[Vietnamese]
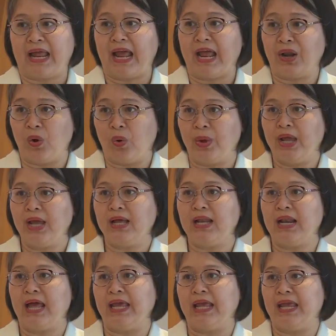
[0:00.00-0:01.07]
Thị trường bất
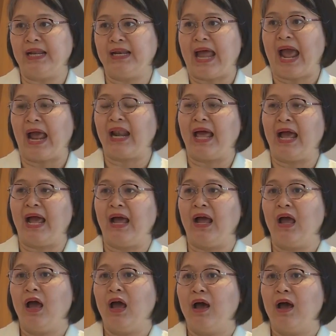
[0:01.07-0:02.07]
động sản Hà Nội và các tỉnh phía